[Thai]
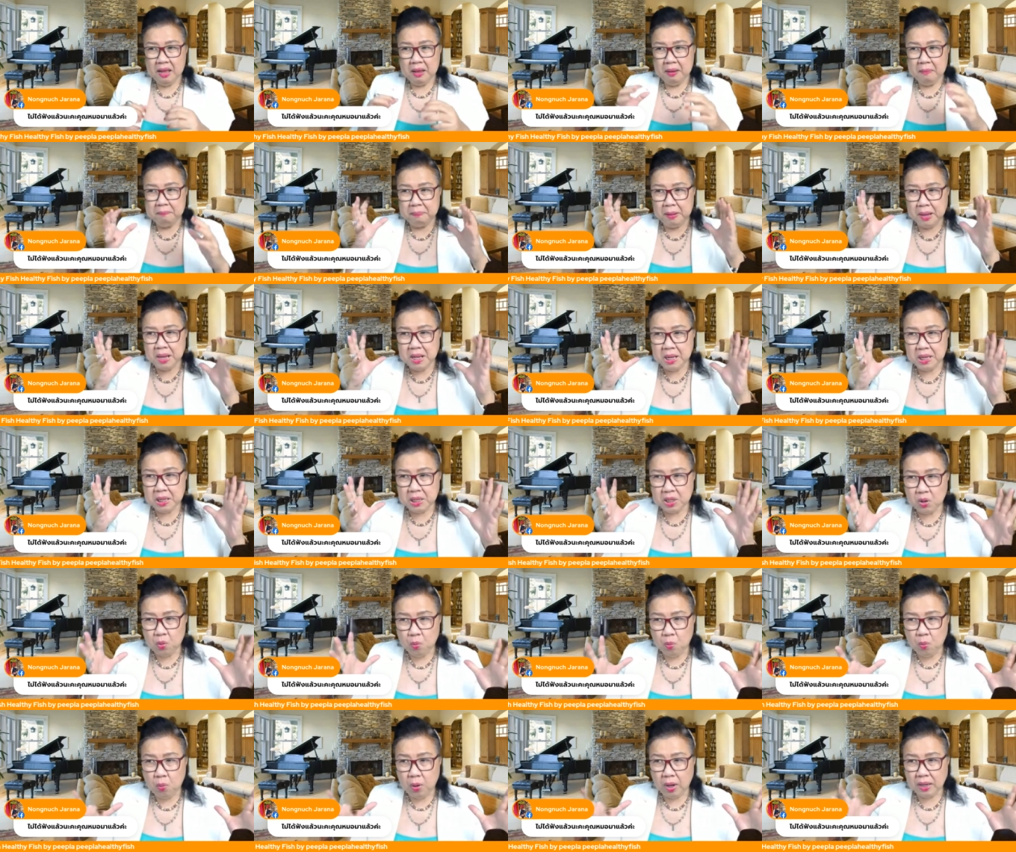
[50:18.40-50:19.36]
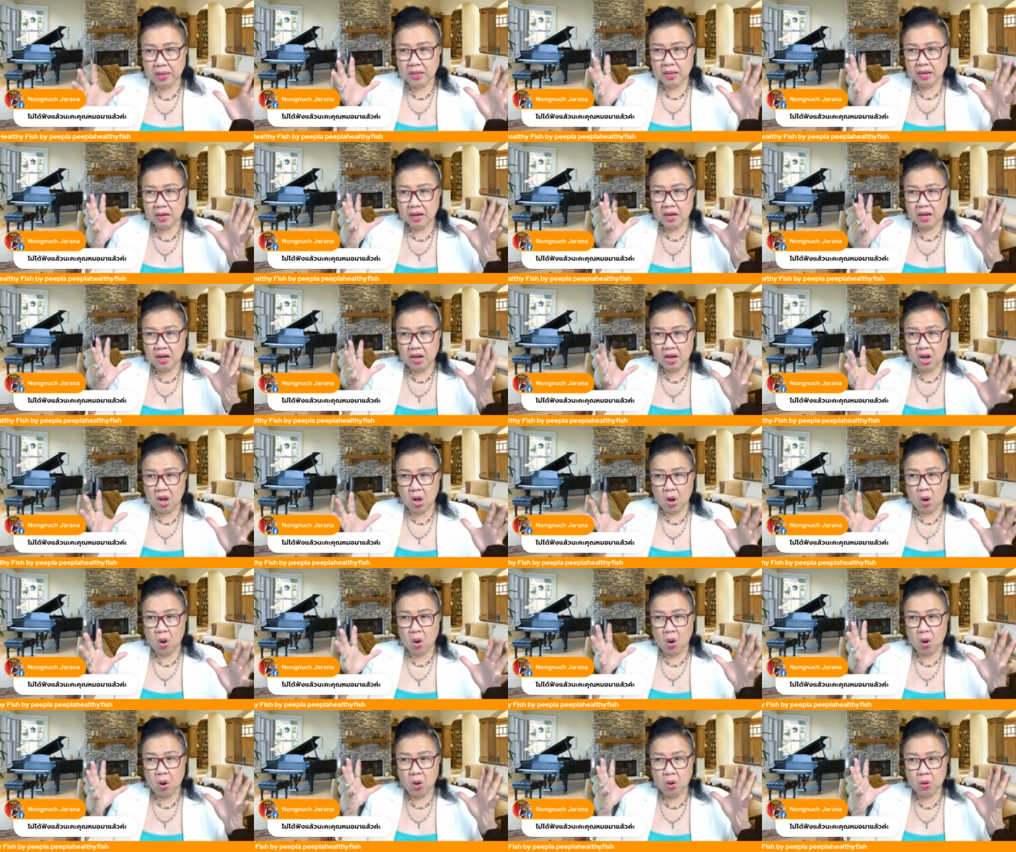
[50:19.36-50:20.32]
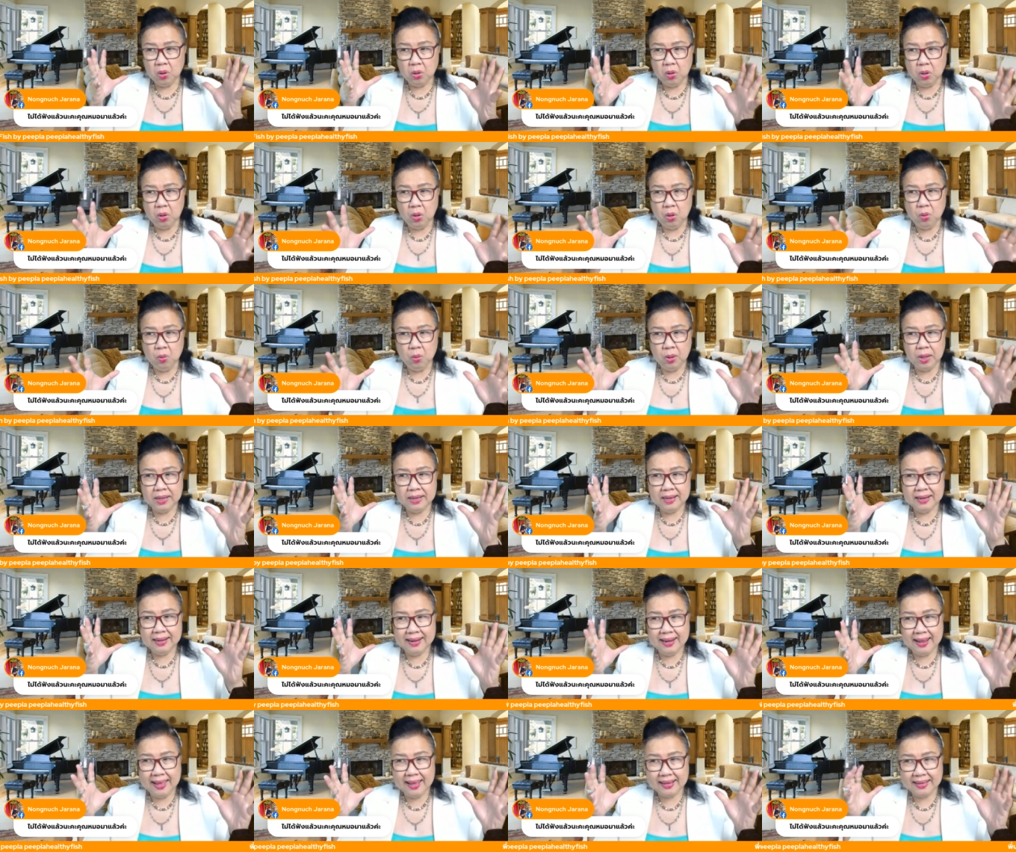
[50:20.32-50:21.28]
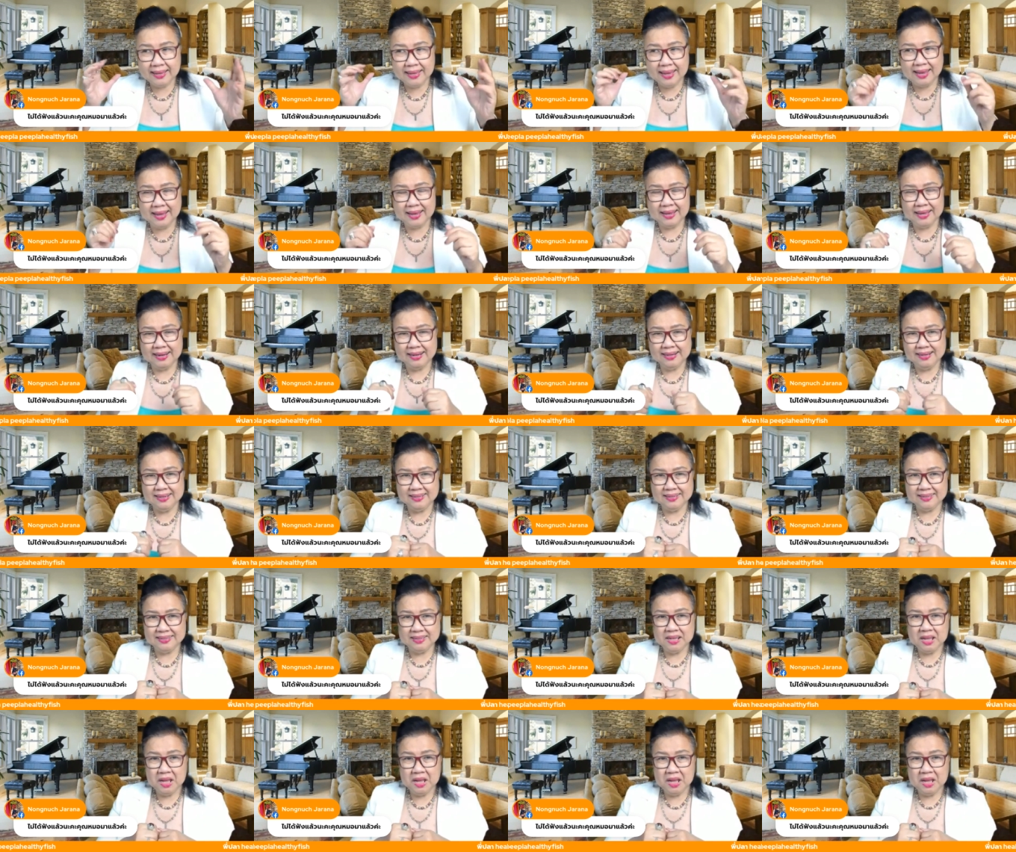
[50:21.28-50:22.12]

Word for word: ไปสวยหล่อรวยและเก่งกันเลย